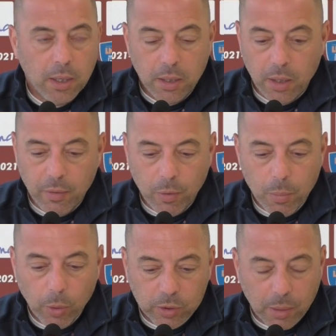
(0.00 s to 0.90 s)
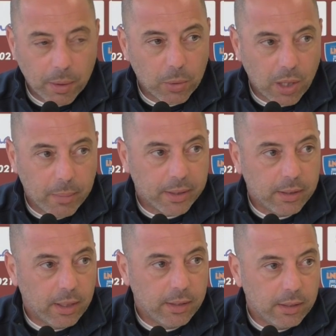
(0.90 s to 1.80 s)
io avevo molta paura della
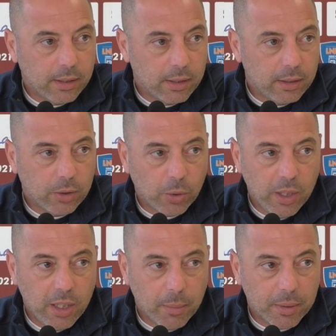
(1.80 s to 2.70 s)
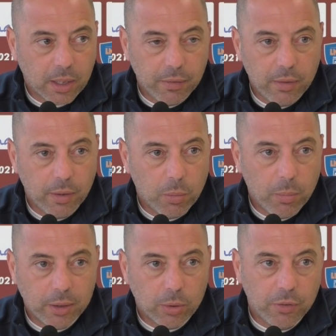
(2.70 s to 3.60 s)
partita di, di Troina perché veniva in un
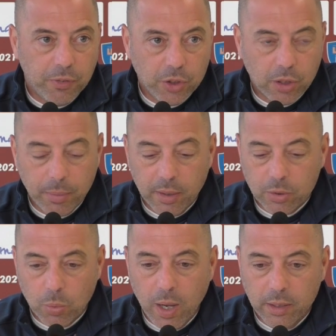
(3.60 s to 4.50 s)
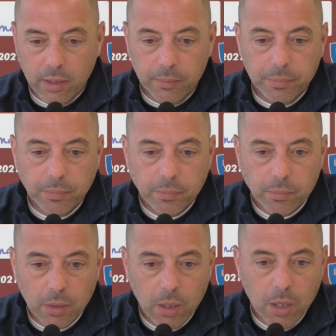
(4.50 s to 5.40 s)
momento difficile per la squadra,
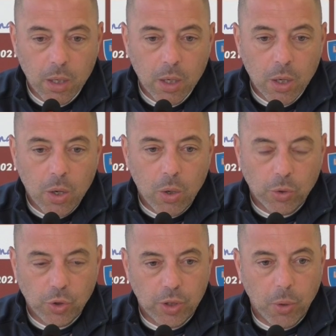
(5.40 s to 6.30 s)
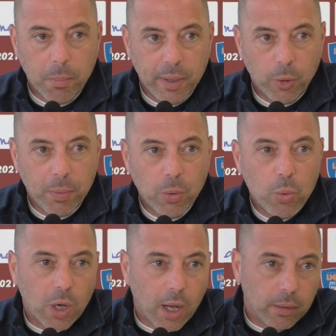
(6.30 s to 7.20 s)
oggi ho meno
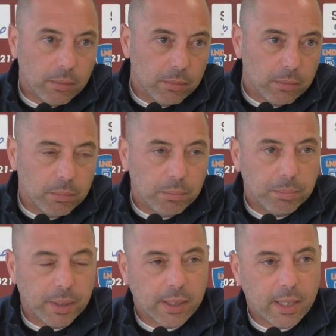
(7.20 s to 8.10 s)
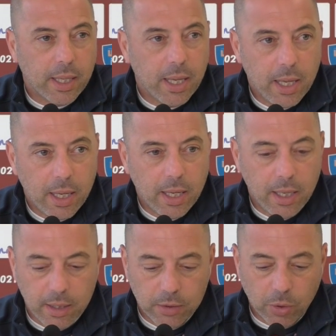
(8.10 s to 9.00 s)
paura
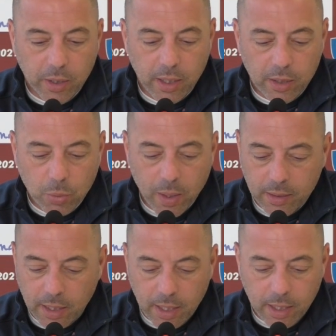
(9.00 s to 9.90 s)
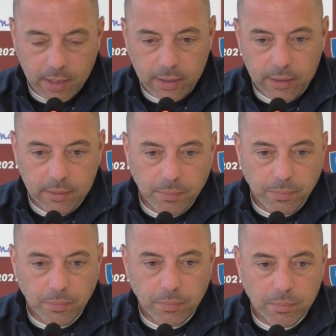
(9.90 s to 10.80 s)
perché so che la squadra
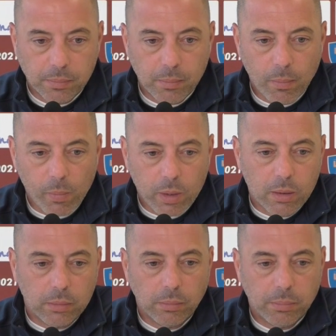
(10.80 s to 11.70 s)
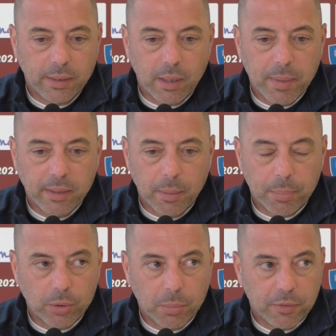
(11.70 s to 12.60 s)
mm, mentalmente è
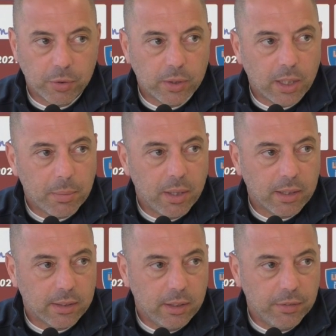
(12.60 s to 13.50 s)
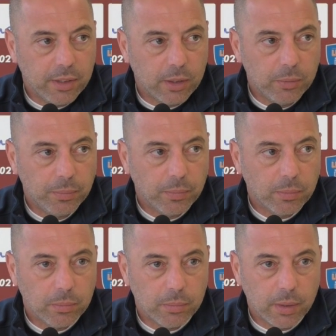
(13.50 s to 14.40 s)
pronta per affrontare la prima in classifica no?
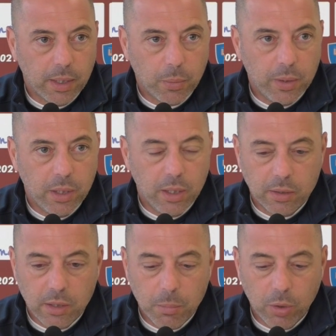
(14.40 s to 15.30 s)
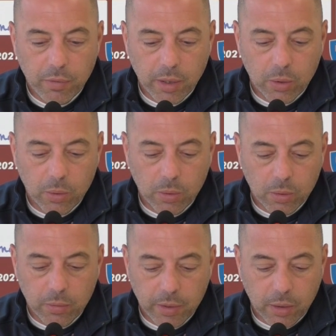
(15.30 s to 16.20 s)
e quindi gli stimoli
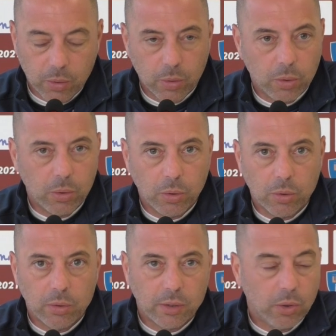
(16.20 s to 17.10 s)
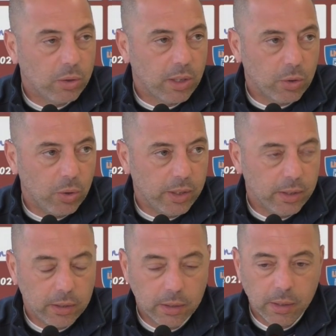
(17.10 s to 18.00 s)
vengono, vengono da, so, da, soli.
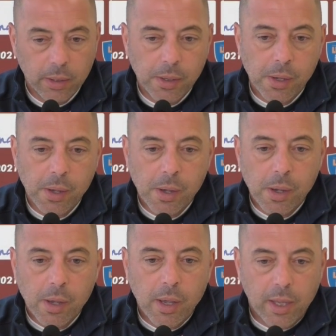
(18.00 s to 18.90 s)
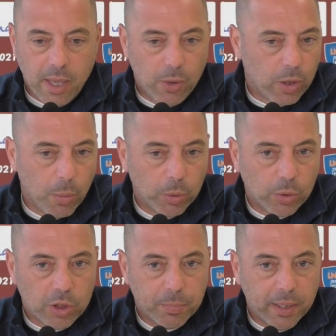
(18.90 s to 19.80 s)
È chiaro che ho
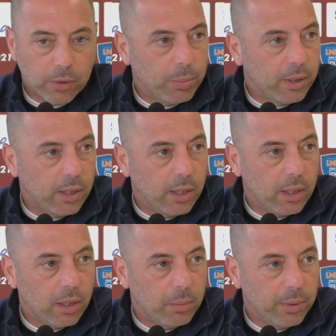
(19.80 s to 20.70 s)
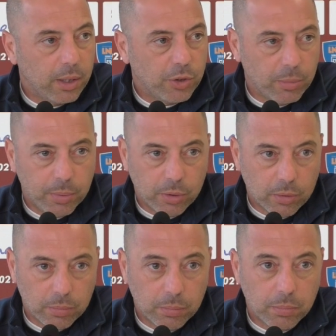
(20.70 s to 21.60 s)
molto rispetto per la, per la
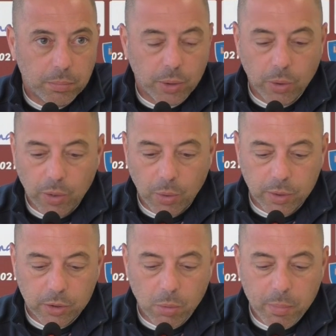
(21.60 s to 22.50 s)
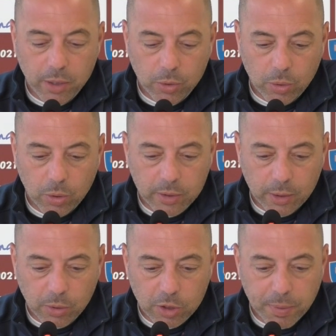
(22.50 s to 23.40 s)
Gelbison, però in questo momento ho
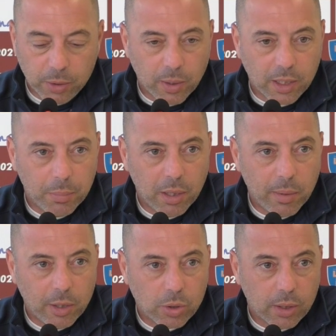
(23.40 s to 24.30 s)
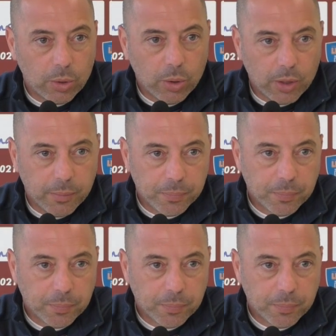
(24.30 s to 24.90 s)
tanto rispetto anche per i miei giocatori.